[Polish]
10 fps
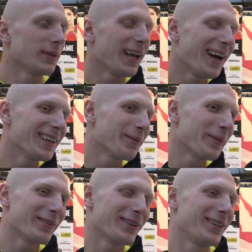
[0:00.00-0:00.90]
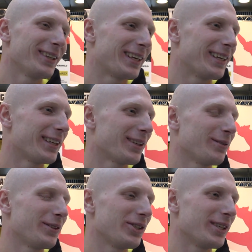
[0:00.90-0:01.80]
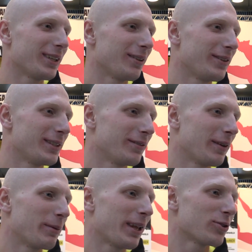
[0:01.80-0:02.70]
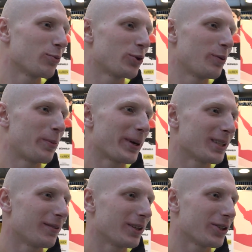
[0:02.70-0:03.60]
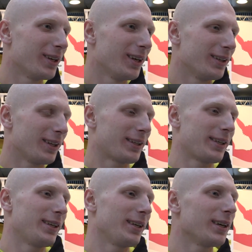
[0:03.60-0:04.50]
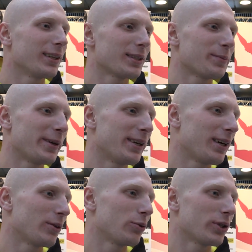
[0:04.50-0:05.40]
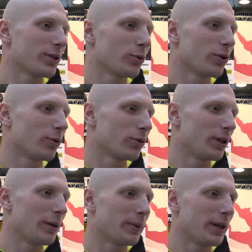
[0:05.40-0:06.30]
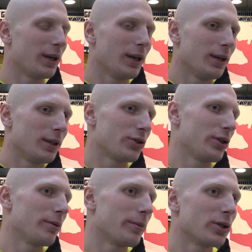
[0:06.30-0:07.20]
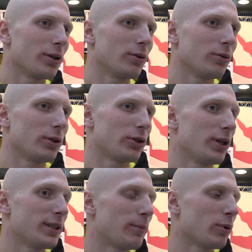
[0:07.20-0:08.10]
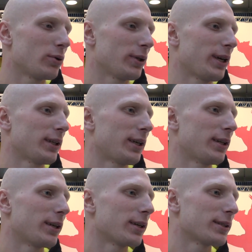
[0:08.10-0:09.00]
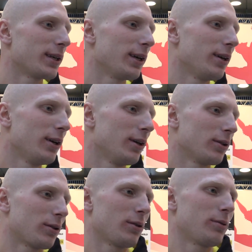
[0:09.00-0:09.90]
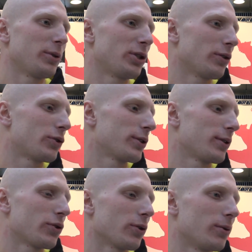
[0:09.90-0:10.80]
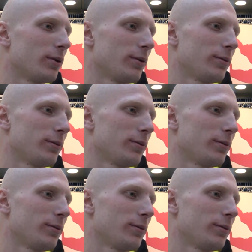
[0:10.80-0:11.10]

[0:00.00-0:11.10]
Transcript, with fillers: Tak, na pewno i trener to widzi, ja to widzę, wiemy na czym musimy pracować. Na treningach, na sparingach już jest dużo, dużo lepiej. Jeżeli, będzie, jeżeli zaboksuje tak jak trener chce, to będziecie wszyscy w szoku.